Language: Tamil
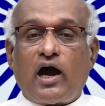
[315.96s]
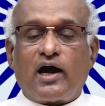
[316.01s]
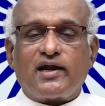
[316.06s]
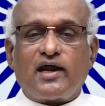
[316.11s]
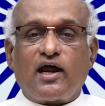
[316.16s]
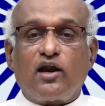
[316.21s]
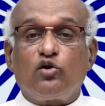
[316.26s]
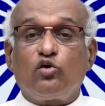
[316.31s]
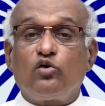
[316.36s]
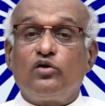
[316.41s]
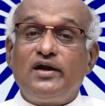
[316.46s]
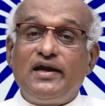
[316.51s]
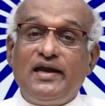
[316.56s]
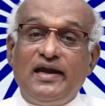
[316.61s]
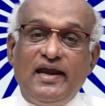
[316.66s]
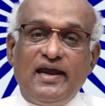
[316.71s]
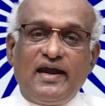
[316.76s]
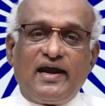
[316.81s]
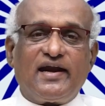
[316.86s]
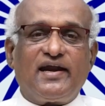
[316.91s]
ஆனாலும்
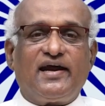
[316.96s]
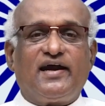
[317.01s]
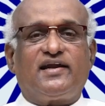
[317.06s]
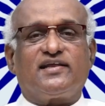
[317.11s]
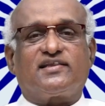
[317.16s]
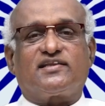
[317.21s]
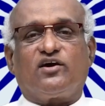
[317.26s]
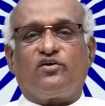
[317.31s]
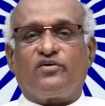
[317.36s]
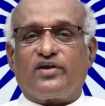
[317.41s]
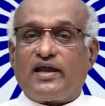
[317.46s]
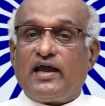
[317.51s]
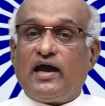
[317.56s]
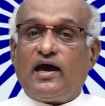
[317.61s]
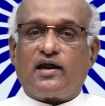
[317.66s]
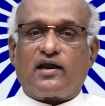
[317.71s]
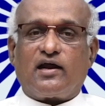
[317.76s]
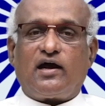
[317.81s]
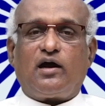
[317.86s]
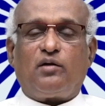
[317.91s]
லீடு எடுத்தவர்
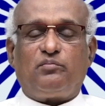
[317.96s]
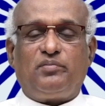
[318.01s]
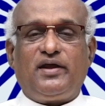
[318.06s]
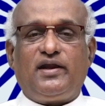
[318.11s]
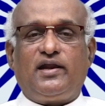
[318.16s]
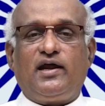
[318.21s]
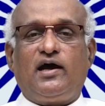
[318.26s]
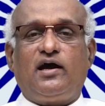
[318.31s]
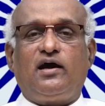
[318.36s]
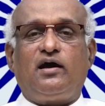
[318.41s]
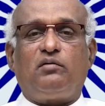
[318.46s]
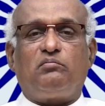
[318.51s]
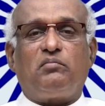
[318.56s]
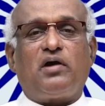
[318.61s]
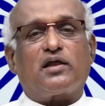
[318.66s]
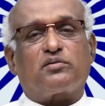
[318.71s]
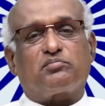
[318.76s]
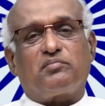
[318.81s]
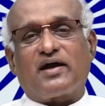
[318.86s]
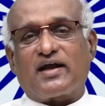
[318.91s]
யார் அப்படின்னா
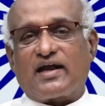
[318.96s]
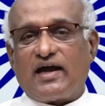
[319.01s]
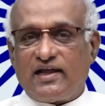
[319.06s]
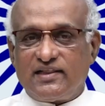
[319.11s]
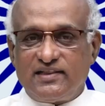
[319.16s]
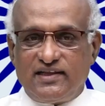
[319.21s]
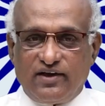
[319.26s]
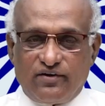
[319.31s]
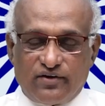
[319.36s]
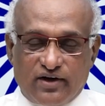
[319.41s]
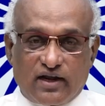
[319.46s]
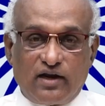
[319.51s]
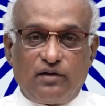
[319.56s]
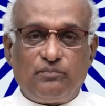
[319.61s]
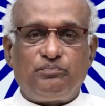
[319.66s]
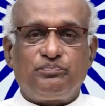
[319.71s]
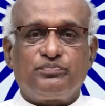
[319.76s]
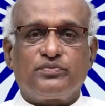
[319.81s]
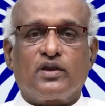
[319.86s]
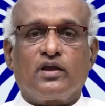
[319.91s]
மகாத்மா காந்தி அவர்கள்
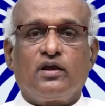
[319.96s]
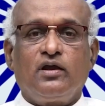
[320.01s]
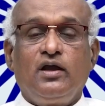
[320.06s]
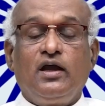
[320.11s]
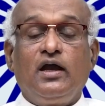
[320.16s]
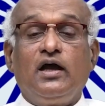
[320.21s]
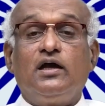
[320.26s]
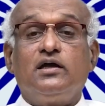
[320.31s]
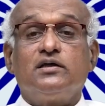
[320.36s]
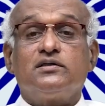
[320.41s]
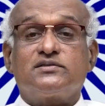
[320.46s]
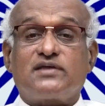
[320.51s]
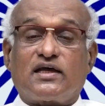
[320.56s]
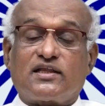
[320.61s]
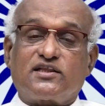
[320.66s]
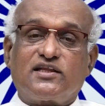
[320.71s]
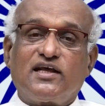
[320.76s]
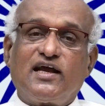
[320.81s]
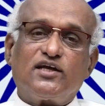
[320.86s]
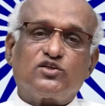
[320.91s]

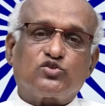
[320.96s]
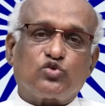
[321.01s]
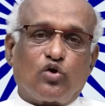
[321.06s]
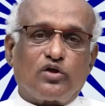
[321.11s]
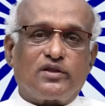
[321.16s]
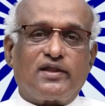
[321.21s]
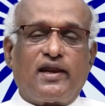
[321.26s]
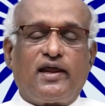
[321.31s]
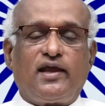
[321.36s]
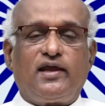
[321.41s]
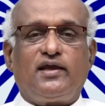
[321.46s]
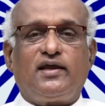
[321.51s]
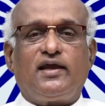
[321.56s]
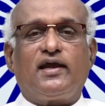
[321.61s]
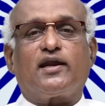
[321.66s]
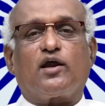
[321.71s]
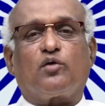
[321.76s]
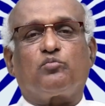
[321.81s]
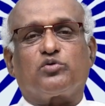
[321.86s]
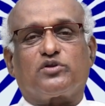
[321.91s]
சத்திய சோதனை
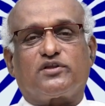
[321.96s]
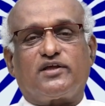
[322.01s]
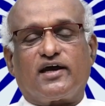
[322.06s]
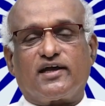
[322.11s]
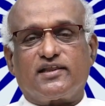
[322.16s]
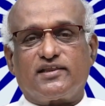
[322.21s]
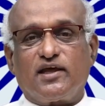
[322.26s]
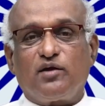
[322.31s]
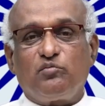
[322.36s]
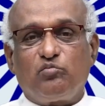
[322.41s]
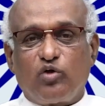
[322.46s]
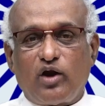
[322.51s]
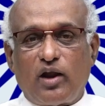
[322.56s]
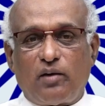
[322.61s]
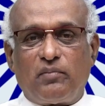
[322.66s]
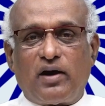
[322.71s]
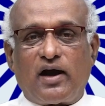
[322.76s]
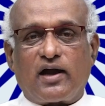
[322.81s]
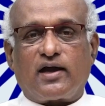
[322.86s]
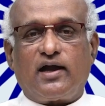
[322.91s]
என்ற புத்தகத்தின்
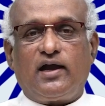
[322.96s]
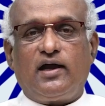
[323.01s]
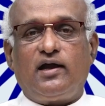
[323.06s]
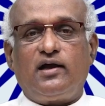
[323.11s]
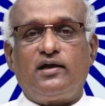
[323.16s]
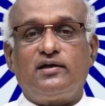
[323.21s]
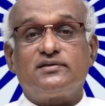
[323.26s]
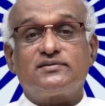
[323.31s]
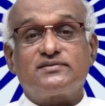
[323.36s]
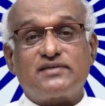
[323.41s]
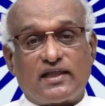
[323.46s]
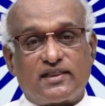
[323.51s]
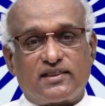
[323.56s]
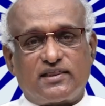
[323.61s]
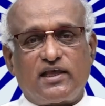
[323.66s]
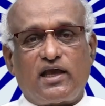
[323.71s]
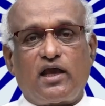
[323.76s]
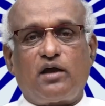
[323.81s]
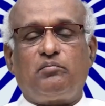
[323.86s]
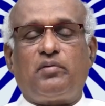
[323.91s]
மூலமாக
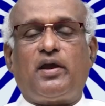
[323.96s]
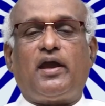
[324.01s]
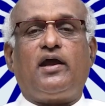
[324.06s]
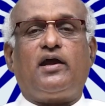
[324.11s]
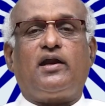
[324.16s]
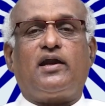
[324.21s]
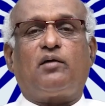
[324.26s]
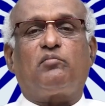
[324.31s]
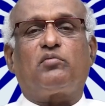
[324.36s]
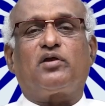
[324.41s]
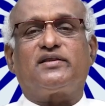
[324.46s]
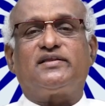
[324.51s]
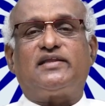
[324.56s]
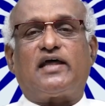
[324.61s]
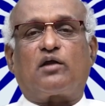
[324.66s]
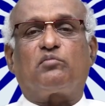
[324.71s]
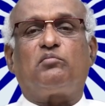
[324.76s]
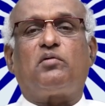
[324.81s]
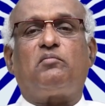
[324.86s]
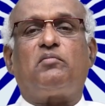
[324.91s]
சத்தியமே நமது
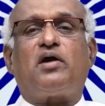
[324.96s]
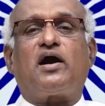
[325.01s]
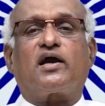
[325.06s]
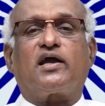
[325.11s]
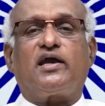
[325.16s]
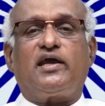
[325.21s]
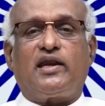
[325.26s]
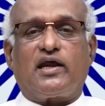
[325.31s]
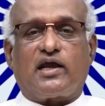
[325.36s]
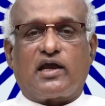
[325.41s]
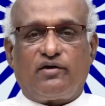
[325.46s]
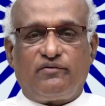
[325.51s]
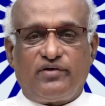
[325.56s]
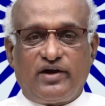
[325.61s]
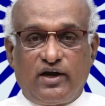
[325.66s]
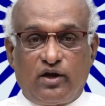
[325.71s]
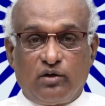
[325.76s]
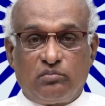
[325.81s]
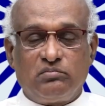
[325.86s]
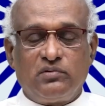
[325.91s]
தர்மமாக இருக்க
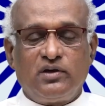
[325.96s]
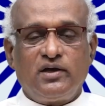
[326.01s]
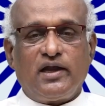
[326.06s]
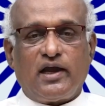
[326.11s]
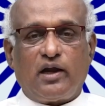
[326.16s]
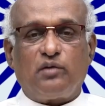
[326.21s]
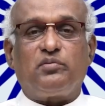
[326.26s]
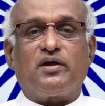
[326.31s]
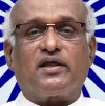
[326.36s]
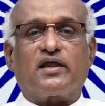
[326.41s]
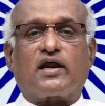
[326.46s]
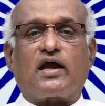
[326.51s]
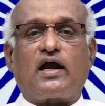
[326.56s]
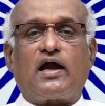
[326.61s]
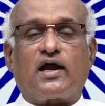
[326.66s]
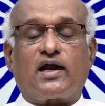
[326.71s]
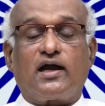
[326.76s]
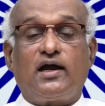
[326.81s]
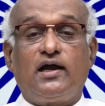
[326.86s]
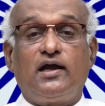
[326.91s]
வேண்டும்
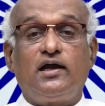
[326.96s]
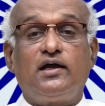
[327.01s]
என்பதற்காக